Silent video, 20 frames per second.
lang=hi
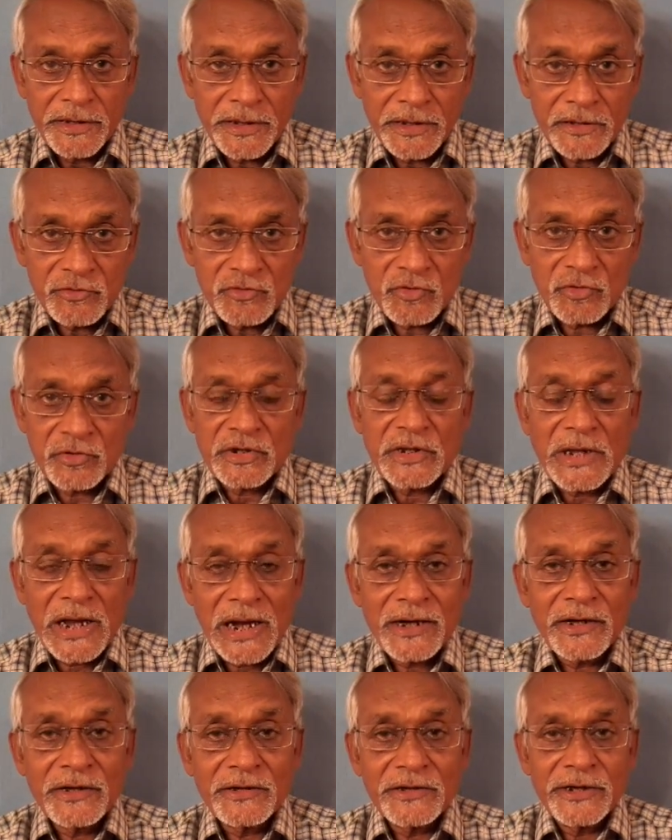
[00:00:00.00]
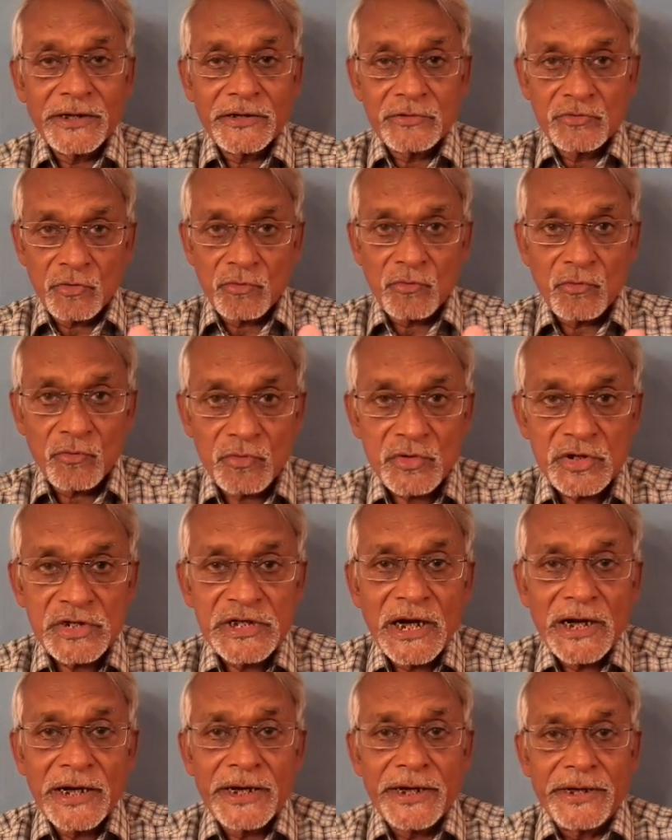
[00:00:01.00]
एक जो ताकत है जो
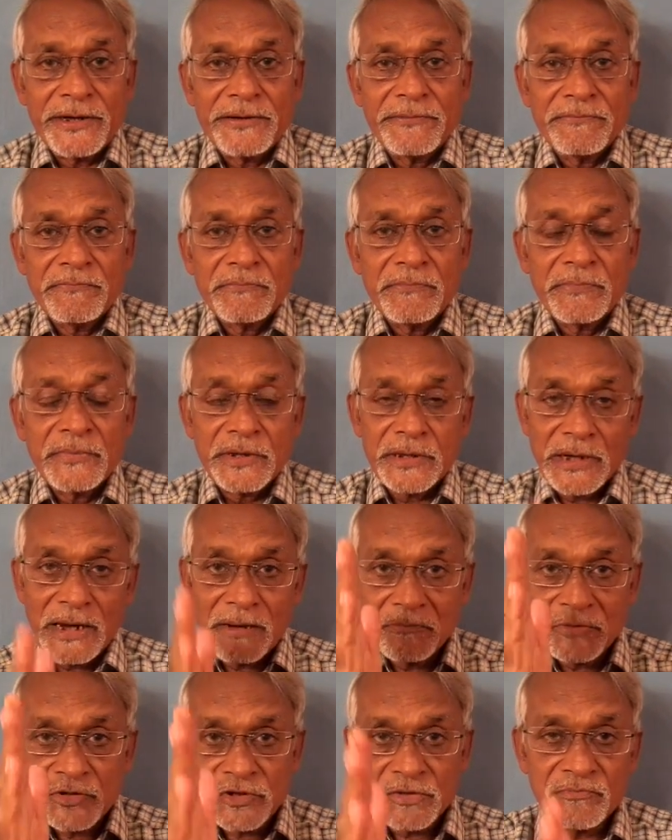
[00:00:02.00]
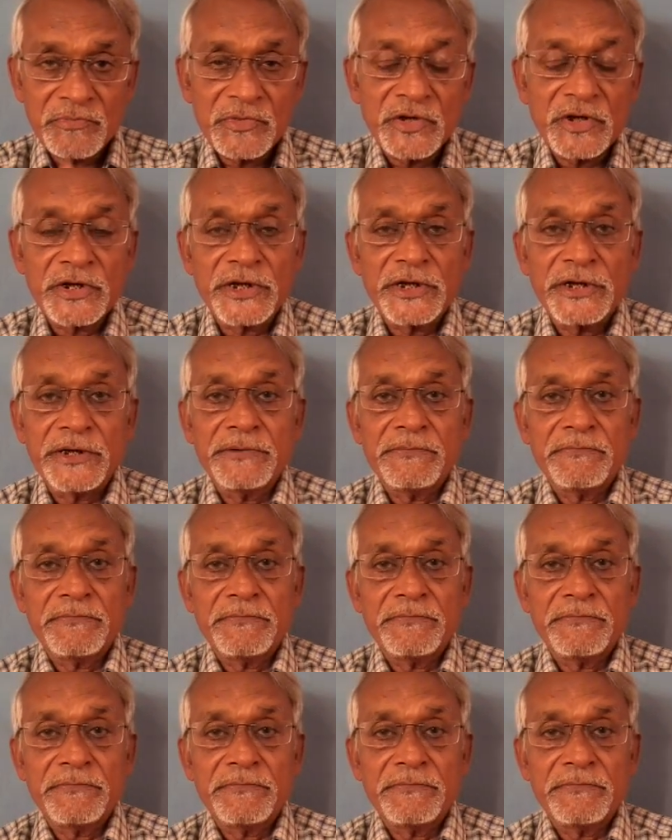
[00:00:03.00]
ऊर्जा है राम शब्द की